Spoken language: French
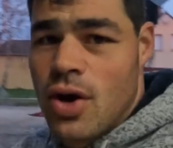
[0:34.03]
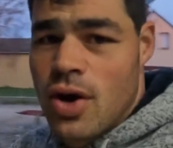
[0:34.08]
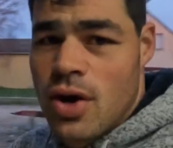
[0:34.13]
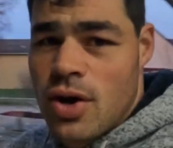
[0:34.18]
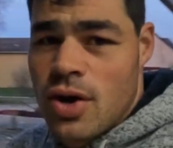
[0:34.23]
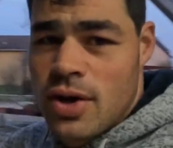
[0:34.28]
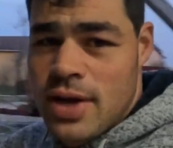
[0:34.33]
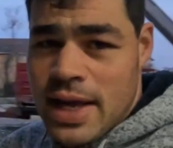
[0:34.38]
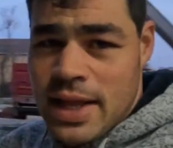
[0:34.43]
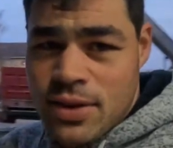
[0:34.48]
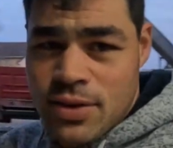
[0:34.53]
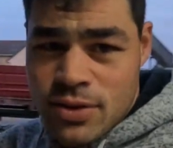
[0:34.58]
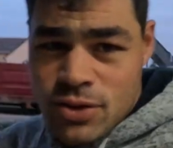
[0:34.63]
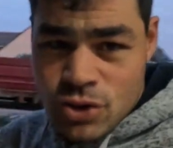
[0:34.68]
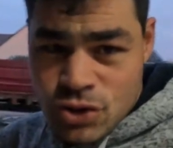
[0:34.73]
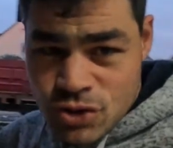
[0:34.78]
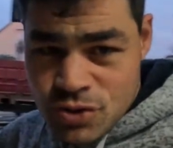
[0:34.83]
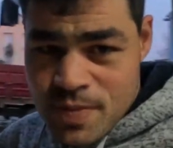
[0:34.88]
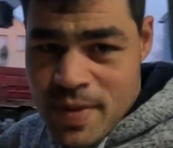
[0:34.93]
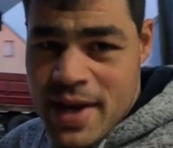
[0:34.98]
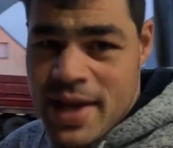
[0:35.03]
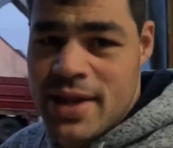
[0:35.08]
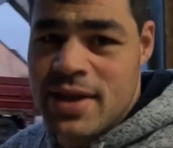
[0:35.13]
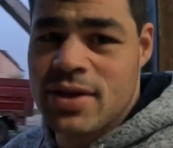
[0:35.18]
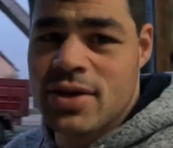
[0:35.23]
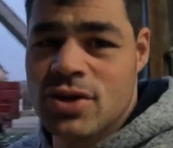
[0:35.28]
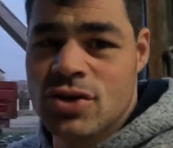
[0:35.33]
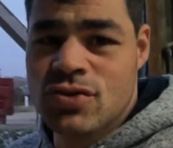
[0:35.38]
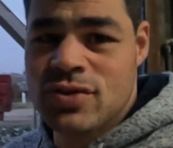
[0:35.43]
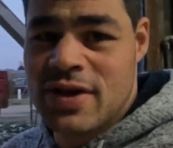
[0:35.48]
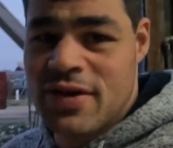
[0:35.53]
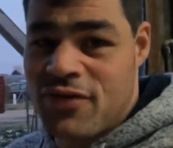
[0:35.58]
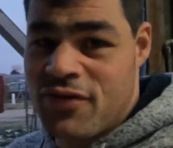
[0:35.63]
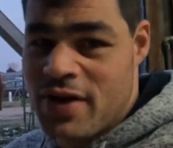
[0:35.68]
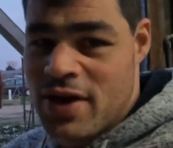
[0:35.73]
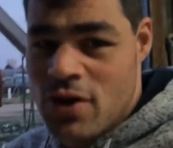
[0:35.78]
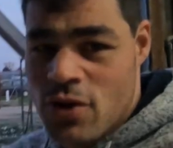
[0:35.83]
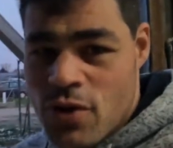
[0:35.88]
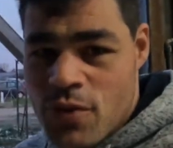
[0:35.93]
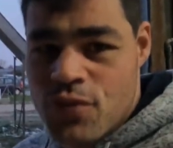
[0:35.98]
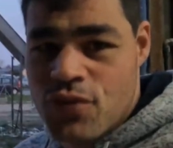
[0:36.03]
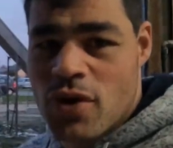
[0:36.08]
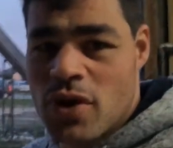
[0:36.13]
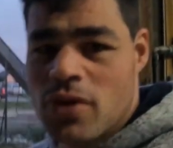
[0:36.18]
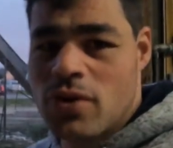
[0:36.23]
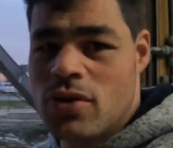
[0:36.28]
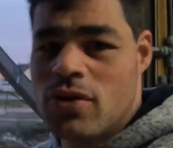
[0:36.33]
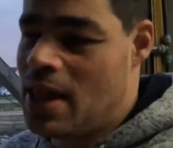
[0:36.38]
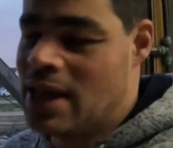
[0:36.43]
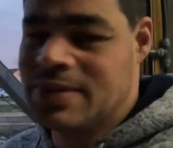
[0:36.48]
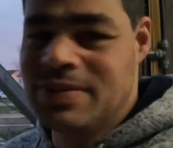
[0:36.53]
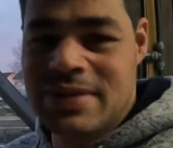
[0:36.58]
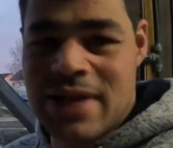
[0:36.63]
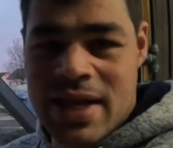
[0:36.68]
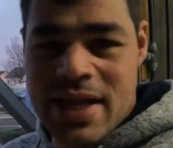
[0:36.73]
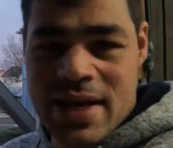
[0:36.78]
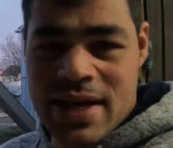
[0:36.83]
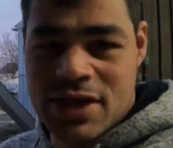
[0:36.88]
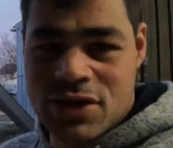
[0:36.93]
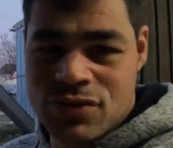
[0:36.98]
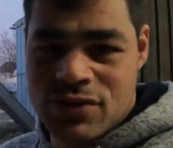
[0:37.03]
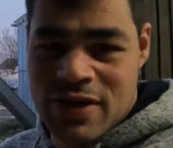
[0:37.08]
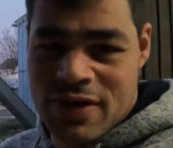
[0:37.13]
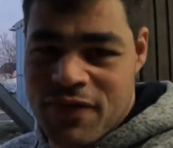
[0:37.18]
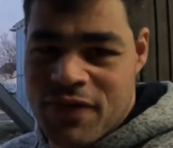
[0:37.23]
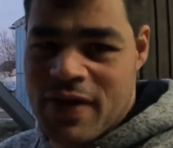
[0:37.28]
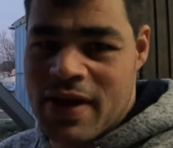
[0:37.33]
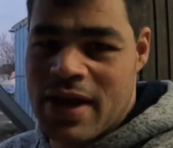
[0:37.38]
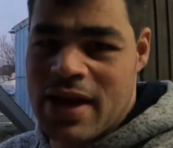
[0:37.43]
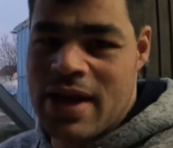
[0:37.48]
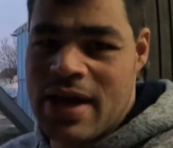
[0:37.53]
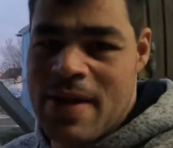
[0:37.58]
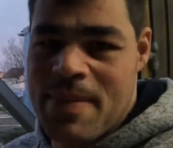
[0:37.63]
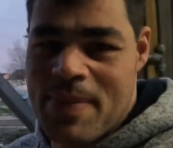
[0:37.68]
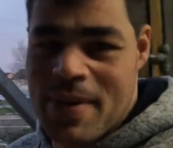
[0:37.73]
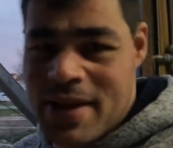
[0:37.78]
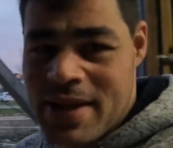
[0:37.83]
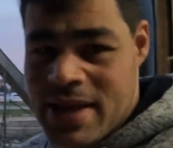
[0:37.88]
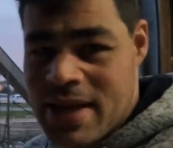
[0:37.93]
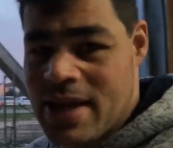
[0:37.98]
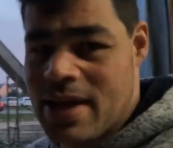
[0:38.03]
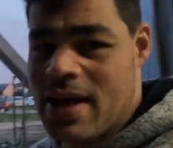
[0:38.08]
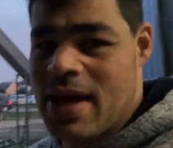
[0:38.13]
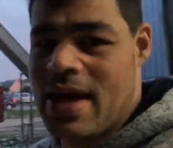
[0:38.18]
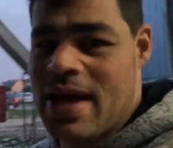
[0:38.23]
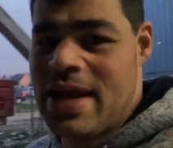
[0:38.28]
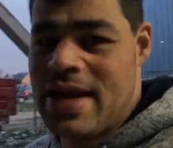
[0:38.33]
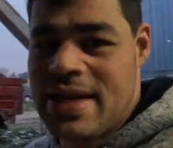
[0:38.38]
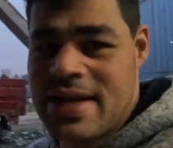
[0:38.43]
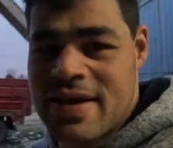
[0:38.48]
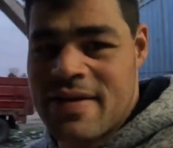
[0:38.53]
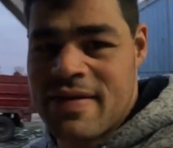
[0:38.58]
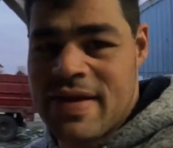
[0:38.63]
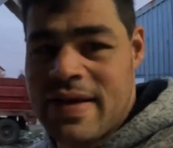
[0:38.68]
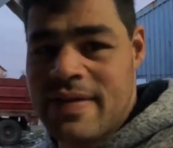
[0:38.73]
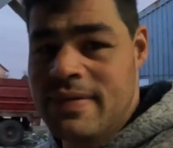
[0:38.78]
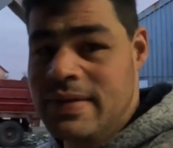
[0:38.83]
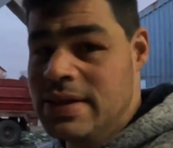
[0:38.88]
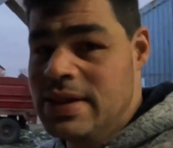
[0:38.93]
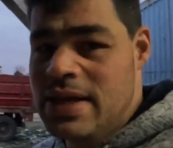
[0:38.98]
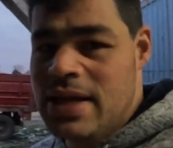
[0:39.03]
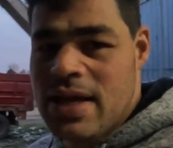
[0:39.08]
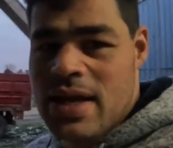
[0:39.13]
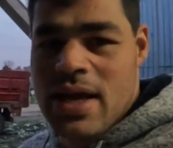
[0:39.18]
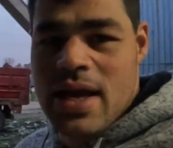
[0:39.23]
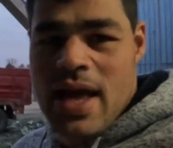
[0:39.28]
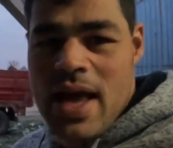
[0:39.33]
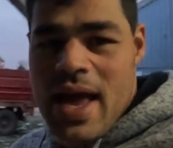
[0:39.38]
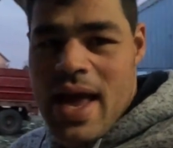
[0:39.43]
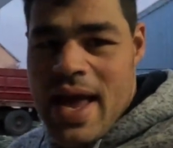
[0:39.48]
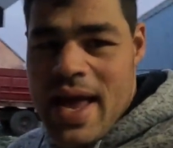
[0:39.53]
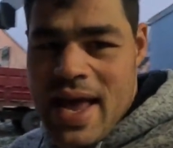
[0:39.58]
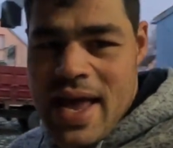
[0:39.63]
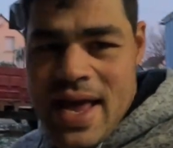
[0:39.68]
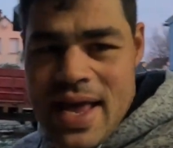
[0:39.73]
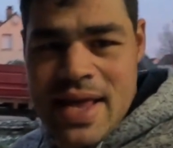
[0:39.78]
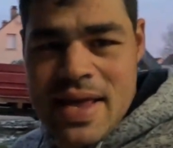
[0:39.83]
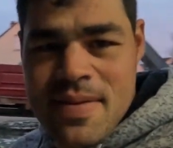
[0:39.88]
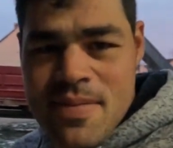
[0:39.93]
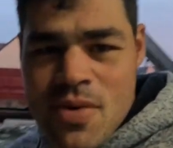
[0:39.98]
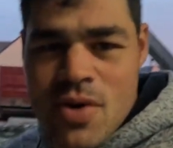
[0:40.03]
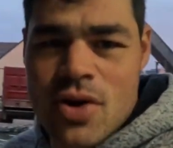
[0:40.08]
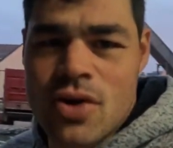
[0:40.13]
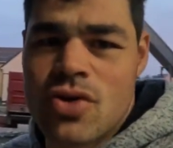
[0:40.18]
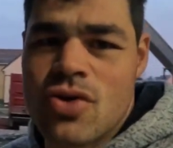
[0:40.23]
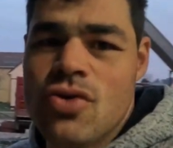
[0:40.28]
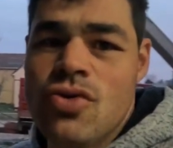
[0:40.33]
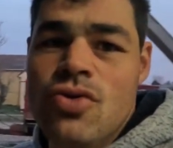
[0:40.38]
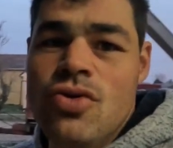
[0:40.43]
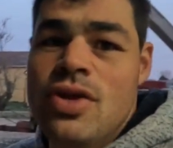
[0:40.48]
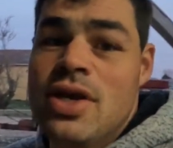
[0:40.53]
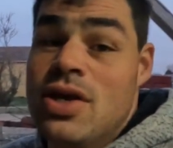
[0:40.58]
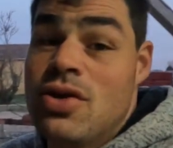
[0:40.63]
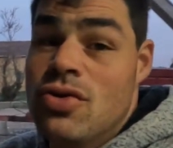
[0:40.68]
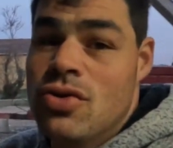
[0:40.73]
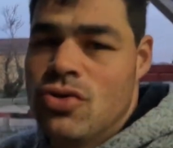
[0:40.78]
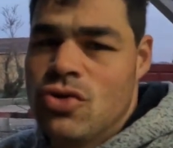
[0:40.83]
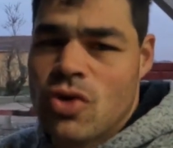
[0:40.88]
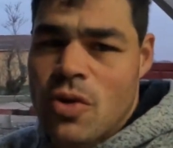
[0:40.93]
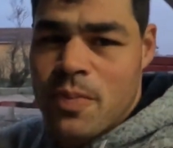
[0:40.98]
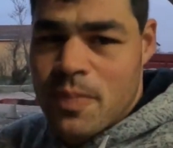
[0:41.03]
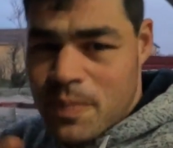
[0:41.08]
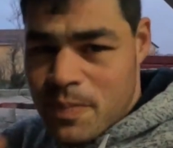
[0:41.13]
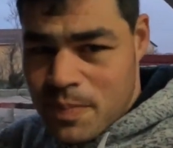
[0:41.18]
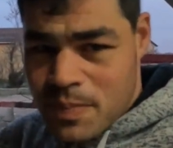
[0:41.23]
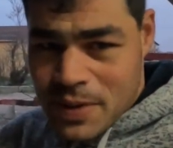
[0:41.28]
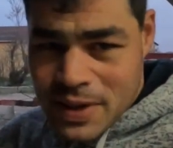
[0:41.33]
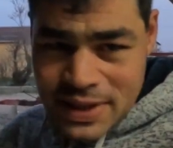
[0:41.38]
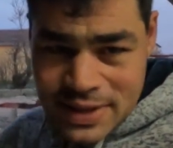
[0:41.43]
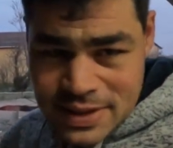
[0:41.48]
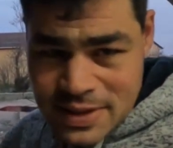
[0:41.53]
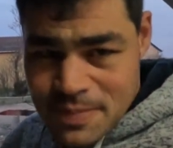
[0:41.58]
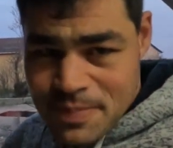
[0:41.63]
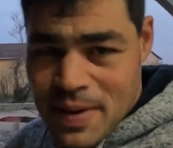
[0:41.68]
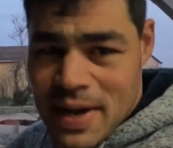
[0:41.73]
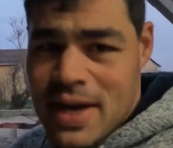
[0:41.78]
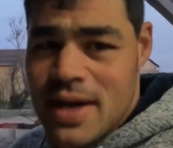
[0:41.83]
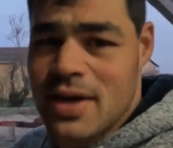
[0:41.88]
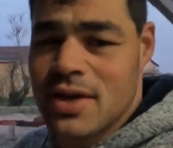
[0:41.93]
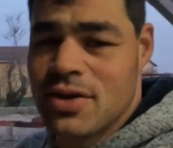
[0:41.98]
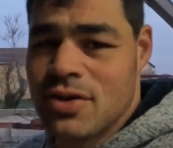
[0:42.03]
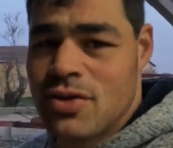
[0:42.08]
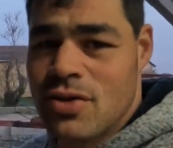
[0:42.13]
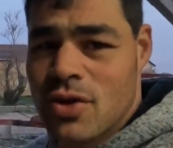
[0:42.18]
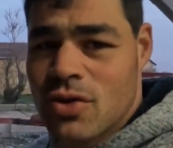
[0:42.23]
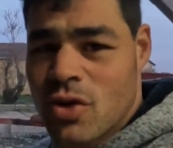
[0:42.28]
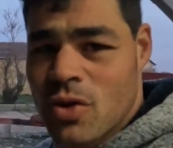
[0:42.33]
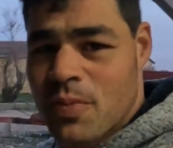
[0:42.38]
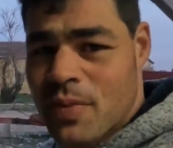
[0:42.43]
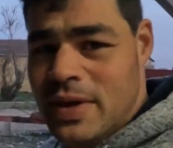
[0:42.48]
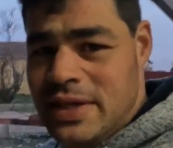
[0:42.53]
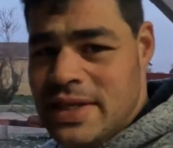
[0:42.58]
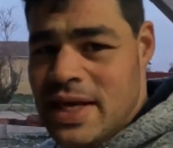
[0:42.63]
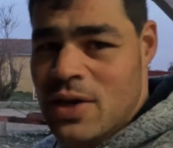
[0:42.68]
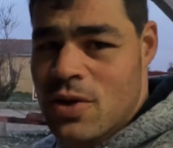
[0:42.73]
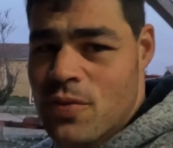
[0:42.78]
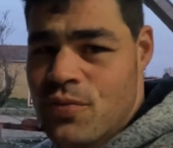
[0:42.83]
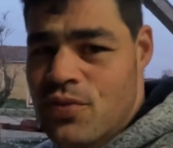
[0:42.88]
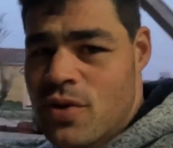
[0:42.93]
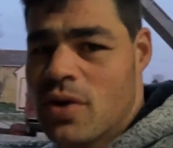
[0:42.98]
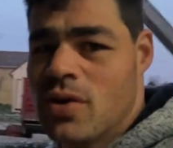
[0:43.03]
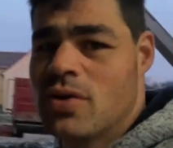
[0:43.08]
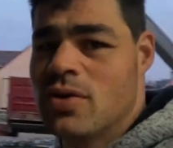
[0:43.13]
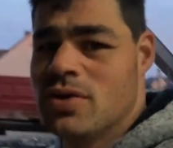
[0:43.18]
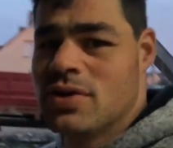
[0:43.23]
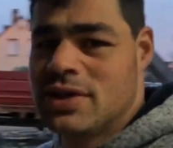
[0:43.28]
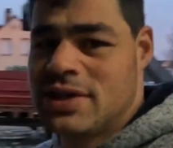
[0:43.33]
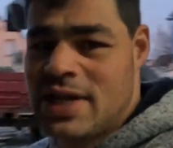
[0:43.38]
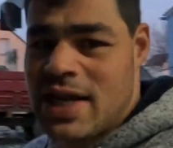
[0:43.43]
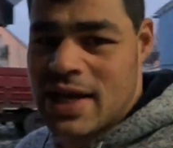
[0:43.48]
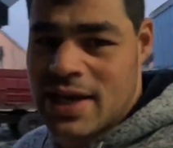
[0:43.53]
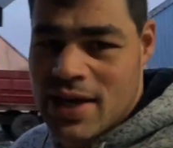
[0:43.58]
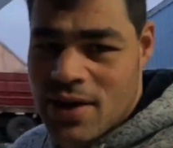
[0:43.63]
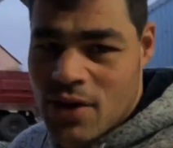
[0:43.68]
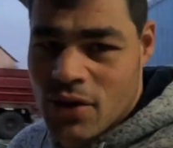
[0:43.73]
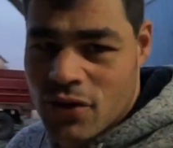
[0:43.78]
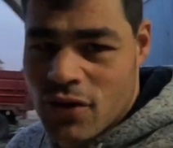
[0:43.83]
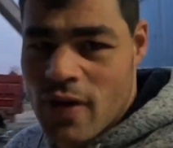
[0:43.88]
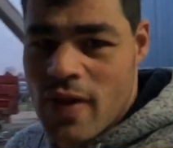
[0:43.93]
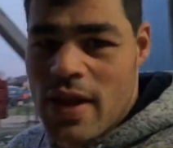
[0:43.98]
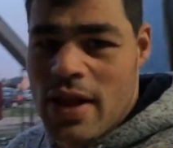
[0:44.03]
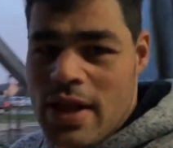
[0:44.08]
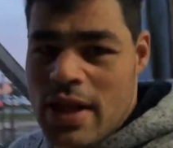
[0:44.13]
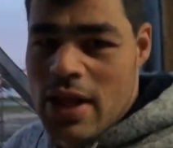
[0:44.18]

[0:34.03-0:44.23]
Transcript: Euh, il y a deux semaines, je vous ai fait le poireau, la semaine dernière, je vous ai fait les panais et les navets, et il manque une des cultures principales de l'entreprise avec le poireau, c'est la carotte.